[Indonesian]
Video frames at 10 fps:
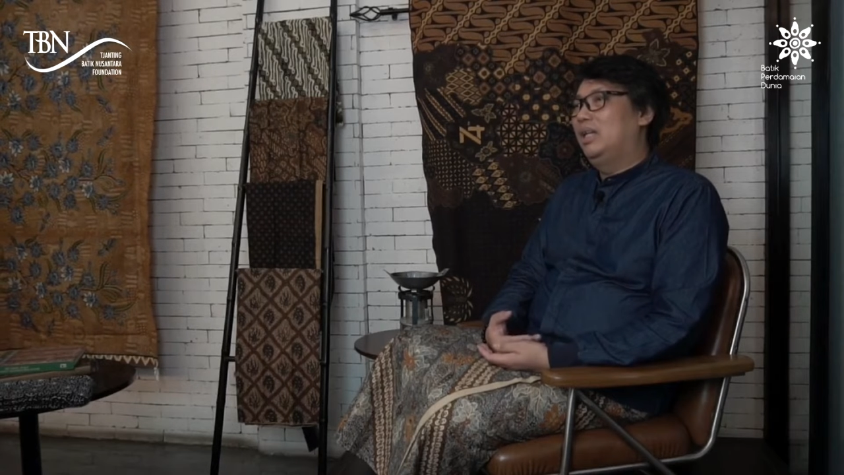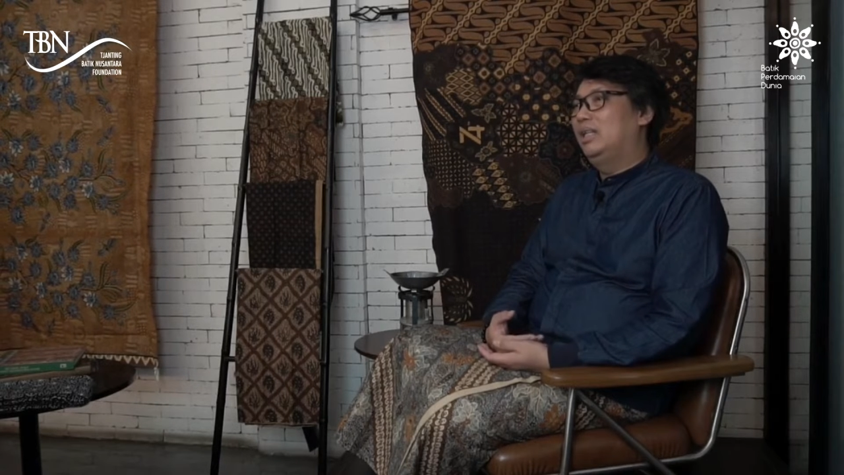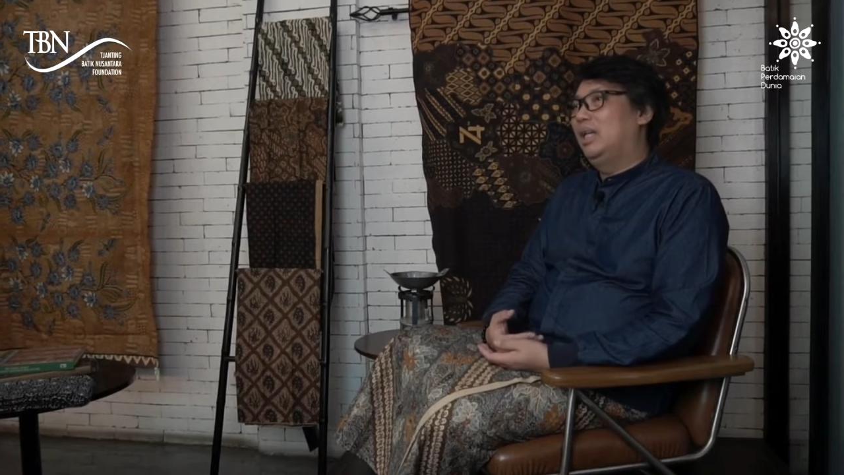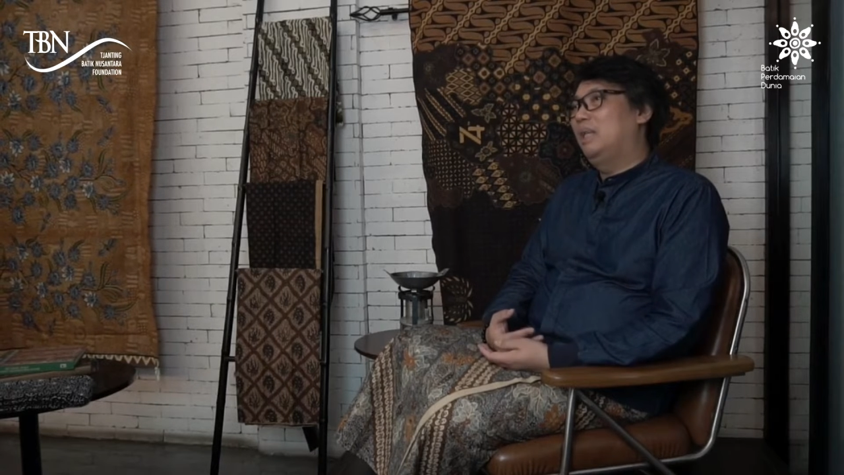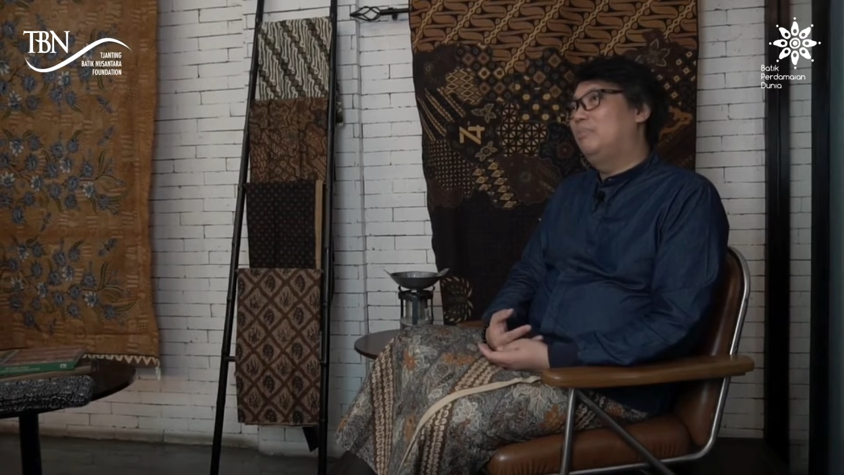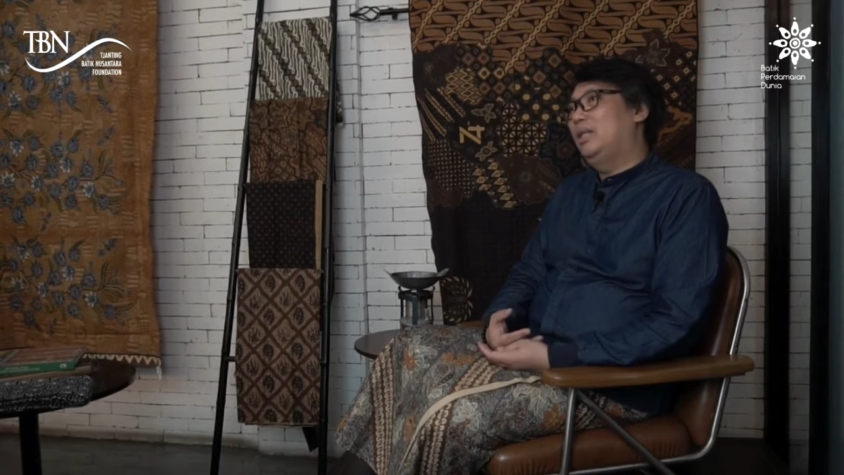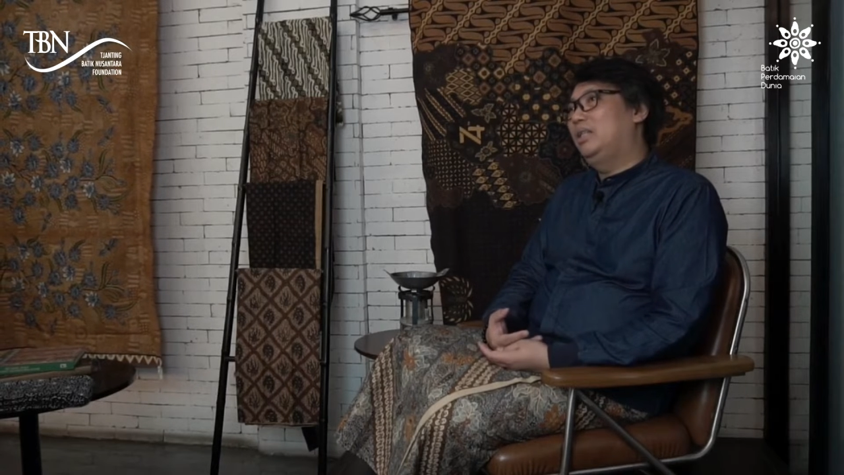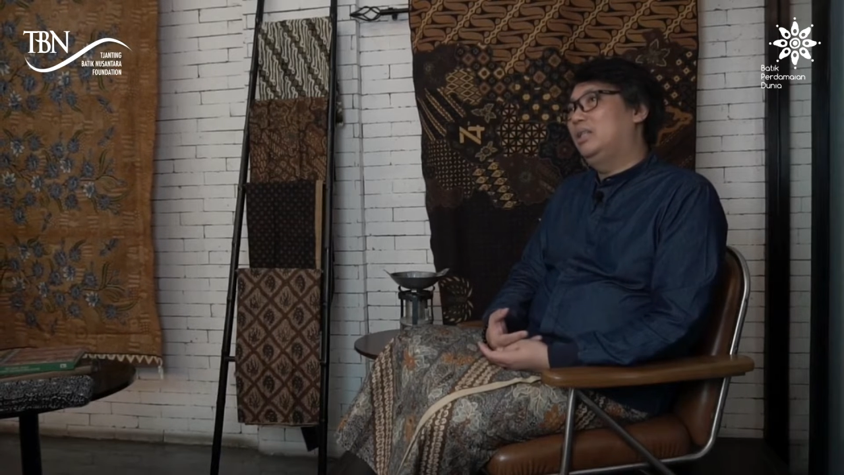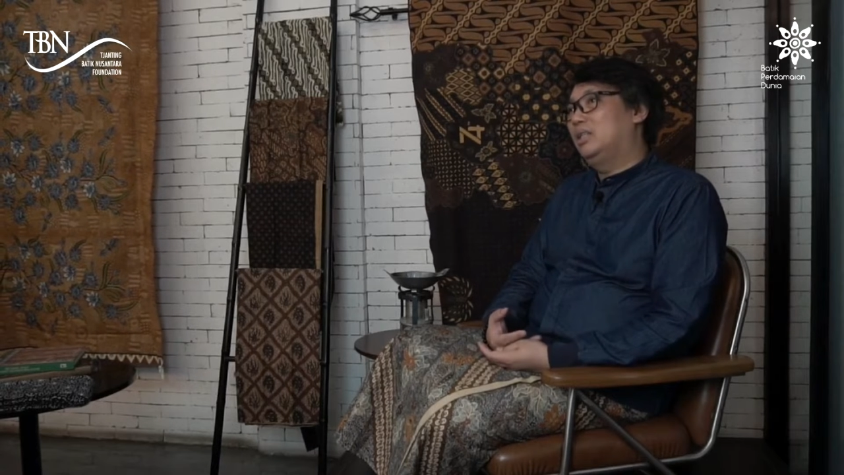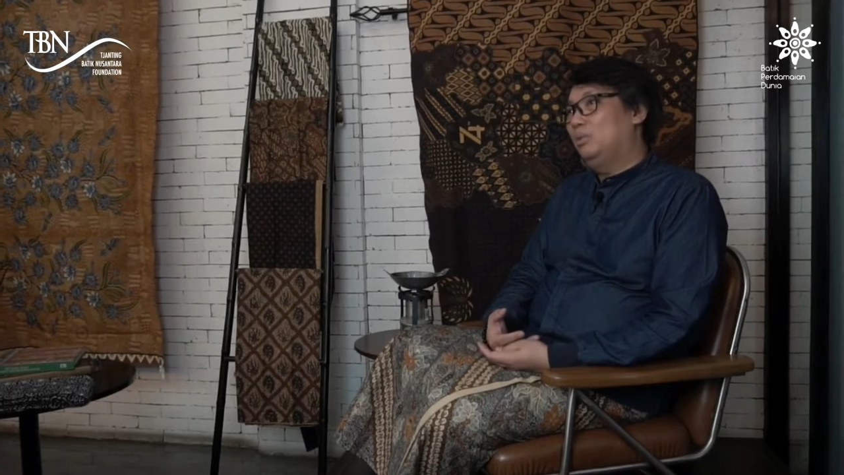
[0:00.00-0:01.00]
dalam
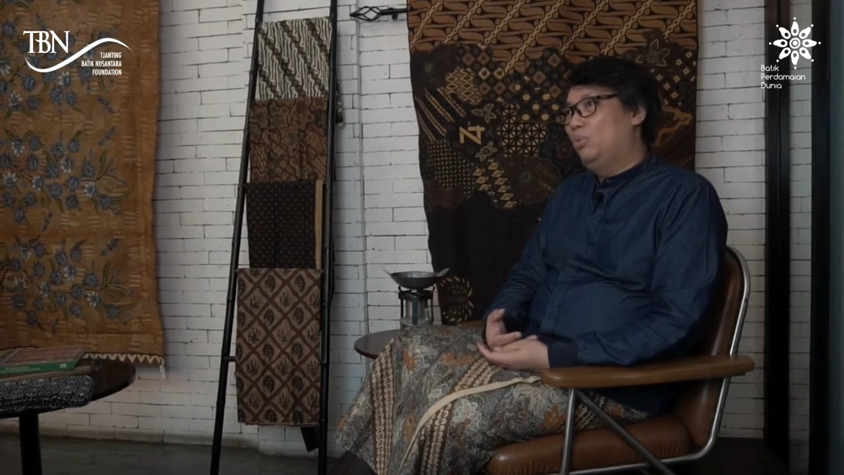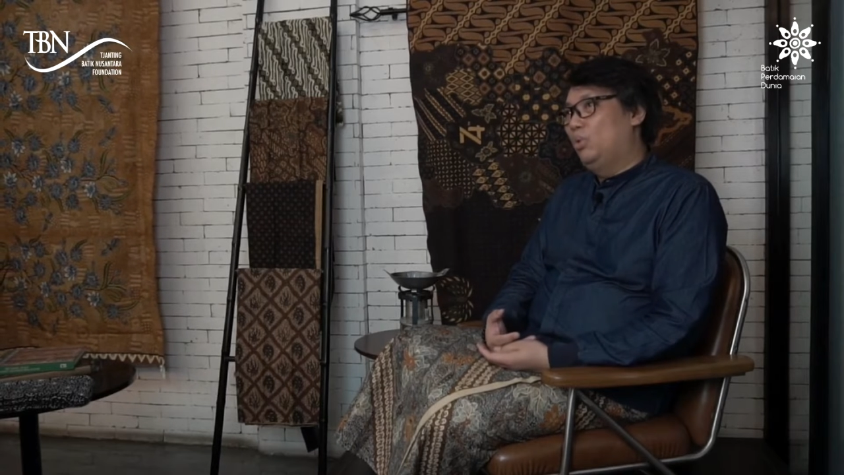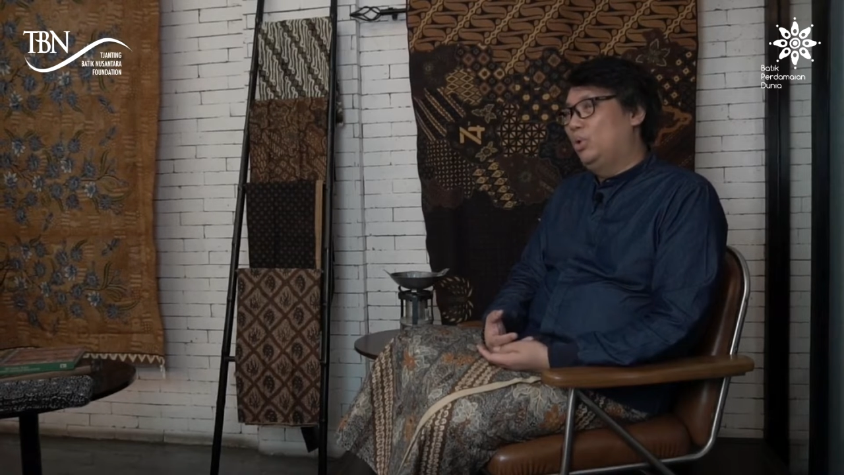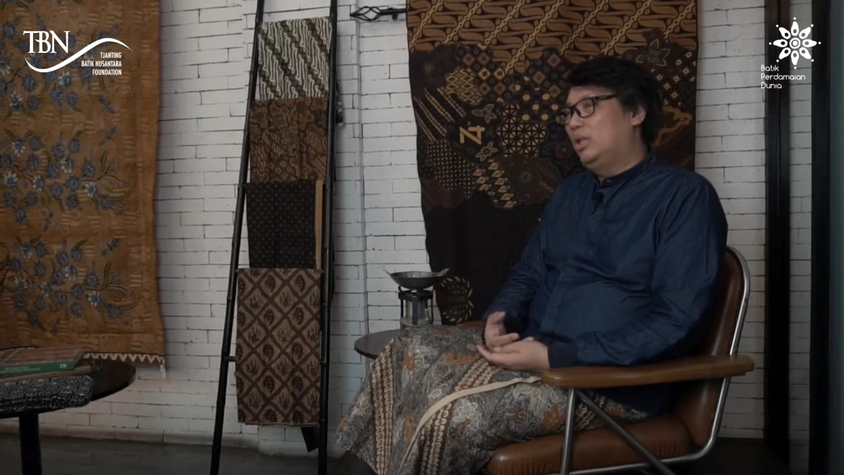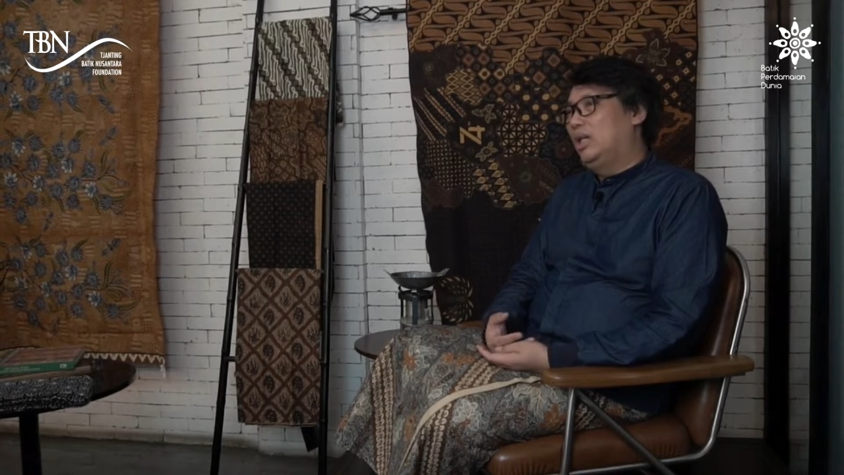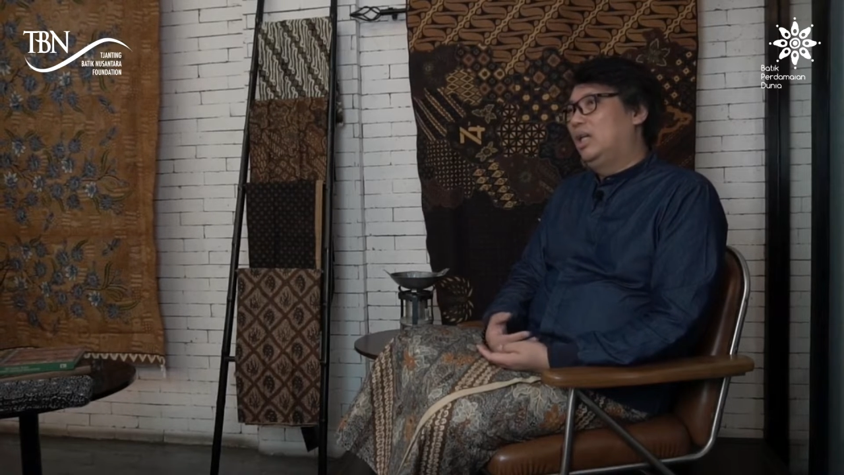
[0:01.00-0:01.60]
batik tersebut,